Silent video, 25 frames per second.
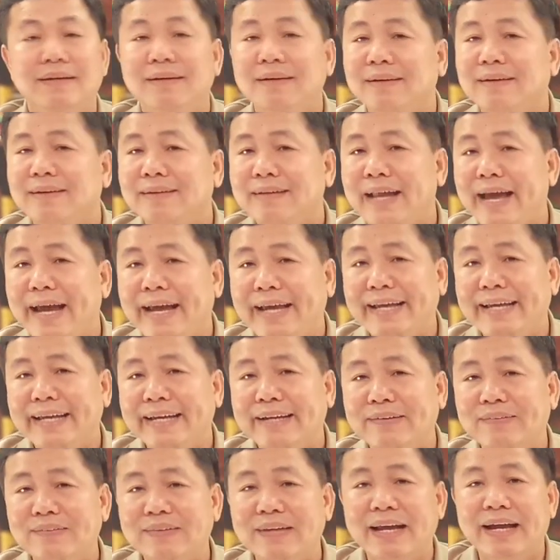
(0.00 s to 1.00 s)
đây
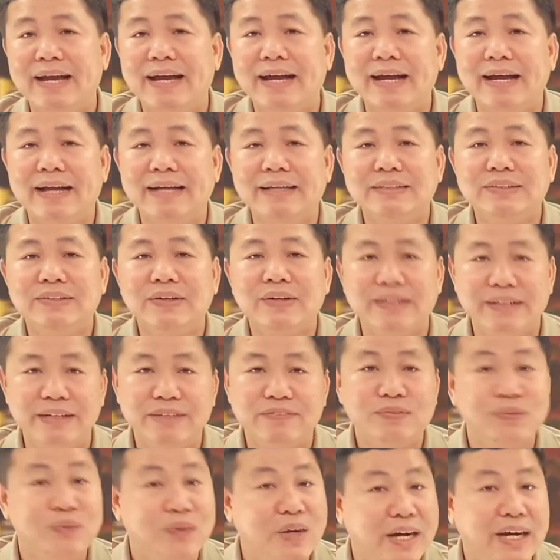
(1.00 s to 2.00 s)
cũng là chọn lựa
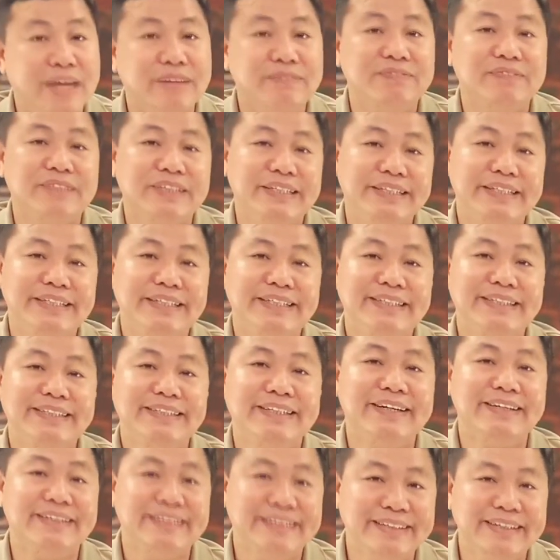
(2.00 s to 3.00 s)
phù hợp với
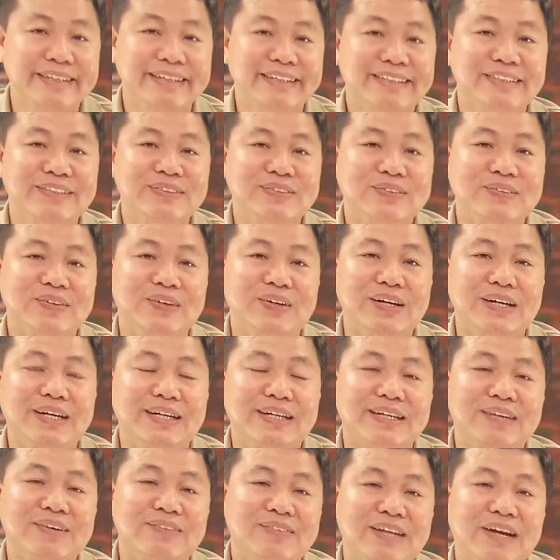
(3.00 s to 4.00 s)
đường hướng của
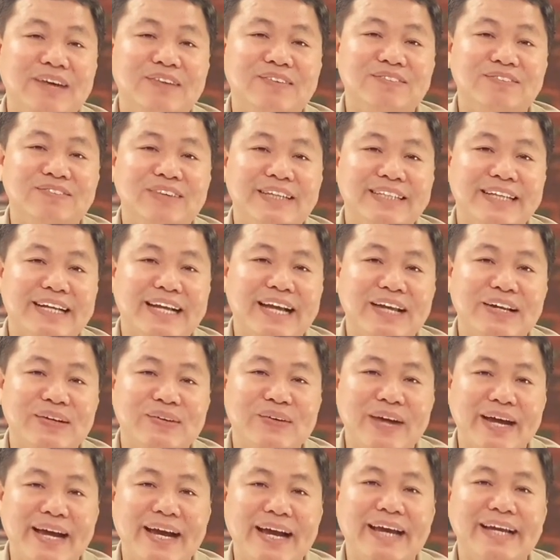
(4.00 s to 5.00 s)
công đồng Vatican
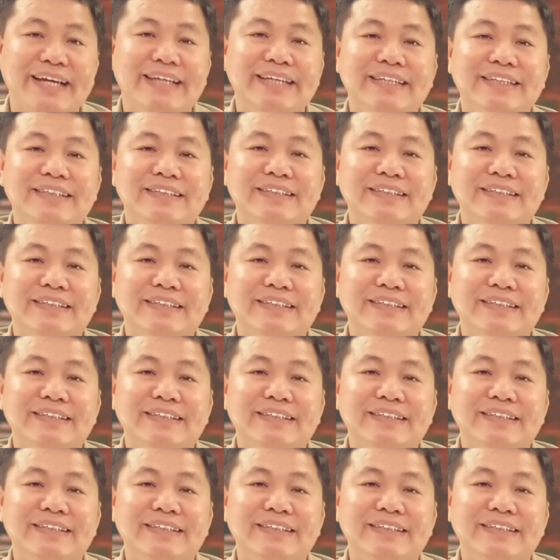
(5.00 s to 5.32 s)
II